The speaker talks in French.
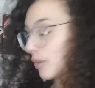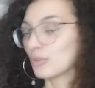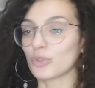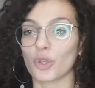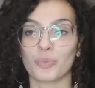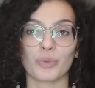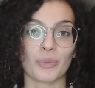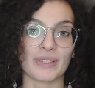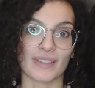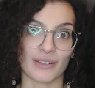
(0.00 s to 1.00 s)
le truc pour
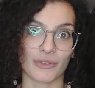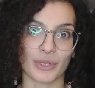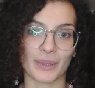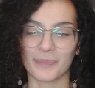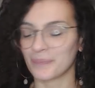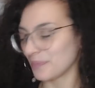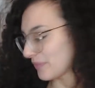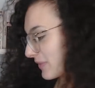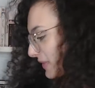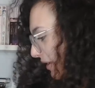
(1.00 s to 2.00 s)
baisser les volets.
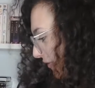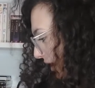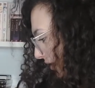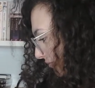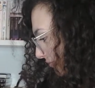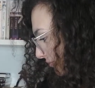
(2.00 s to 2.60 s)
Ça va